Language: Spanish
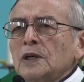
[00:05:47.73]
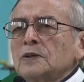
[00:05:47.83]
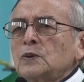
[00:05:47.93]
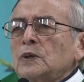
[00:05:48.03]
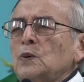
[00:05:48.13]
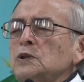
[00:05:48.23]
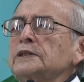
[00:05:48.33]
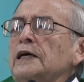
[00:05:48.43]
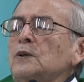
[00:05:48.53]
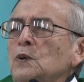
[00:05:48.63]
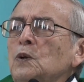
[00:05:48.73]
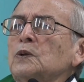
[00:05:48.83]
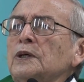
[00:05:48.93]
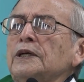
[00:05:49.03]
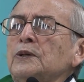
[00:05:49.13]
gustaron los
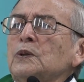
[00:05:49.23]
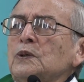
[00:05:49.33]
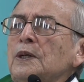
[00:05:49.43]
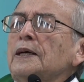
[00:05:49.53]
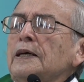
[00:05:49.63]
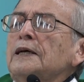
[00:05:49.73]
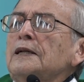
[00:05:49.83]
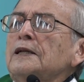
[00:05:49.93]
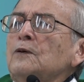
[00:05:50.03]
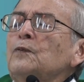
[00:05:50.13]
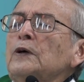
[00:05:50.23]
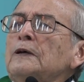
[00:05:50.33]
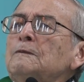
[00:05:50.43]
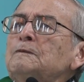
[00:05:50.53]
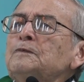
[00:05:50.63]
gritos de aquel de fe.
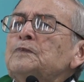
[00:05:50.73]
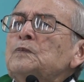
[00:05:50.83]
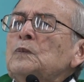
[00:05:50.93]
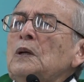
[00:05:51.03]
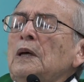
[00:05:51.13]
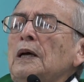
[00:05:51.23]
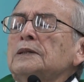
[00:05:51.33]
El